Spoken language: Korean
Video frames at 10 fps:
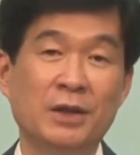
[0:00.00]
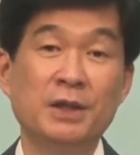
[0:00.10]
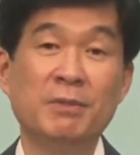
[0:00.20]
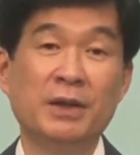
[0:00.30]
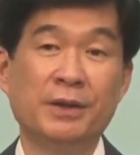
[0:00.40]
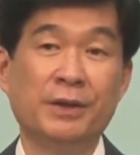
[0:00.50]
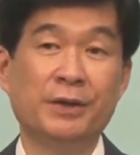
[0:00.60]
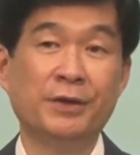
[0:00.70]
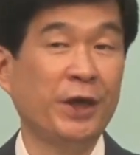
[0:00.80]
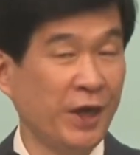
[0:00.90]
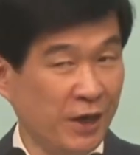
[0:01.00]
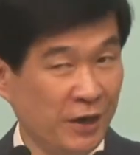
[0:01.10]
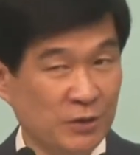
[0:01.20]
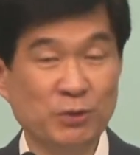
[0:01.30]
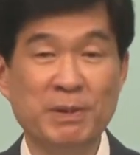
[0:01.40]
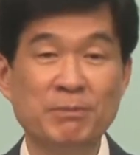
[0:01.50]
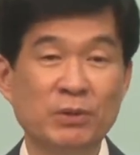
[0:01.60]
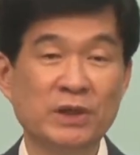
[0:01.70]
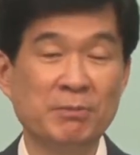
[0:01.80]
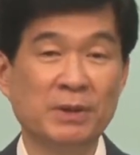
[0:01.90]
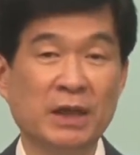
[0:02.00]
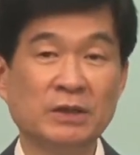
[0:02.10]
이 말이 계속 반복됩니다.